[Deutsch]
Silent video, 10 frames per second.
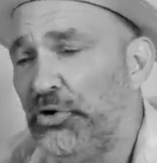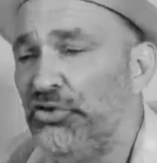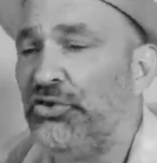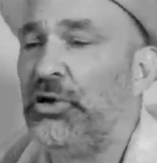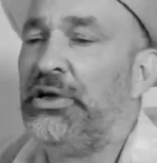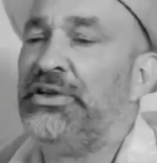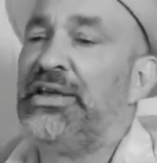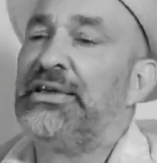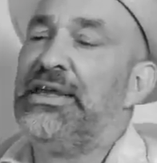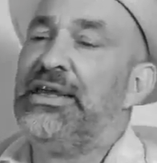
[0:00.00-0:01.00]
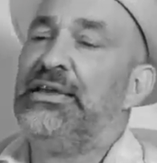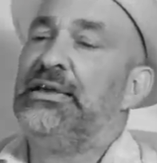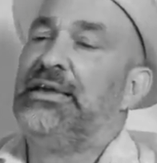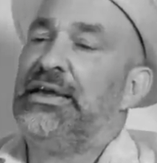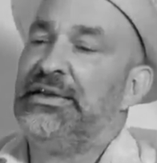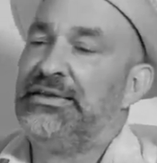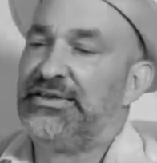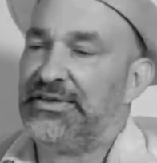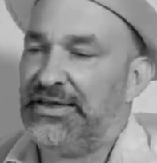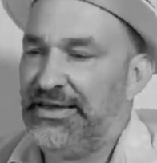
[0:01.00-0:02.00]
sollen dagegen
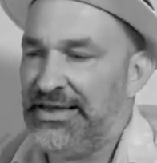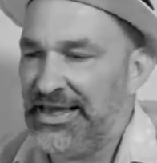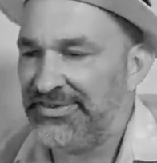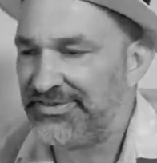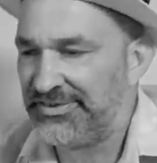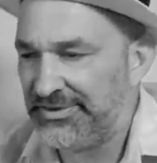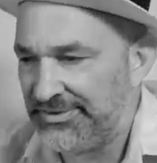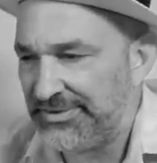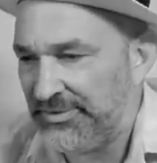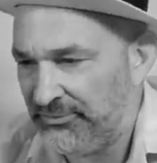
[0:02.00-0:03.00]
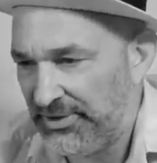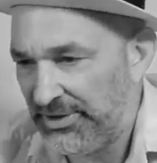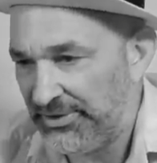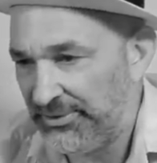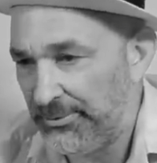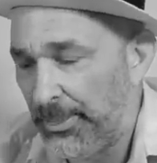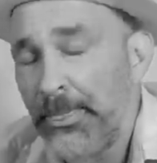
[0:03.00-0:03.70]
entlastet werden.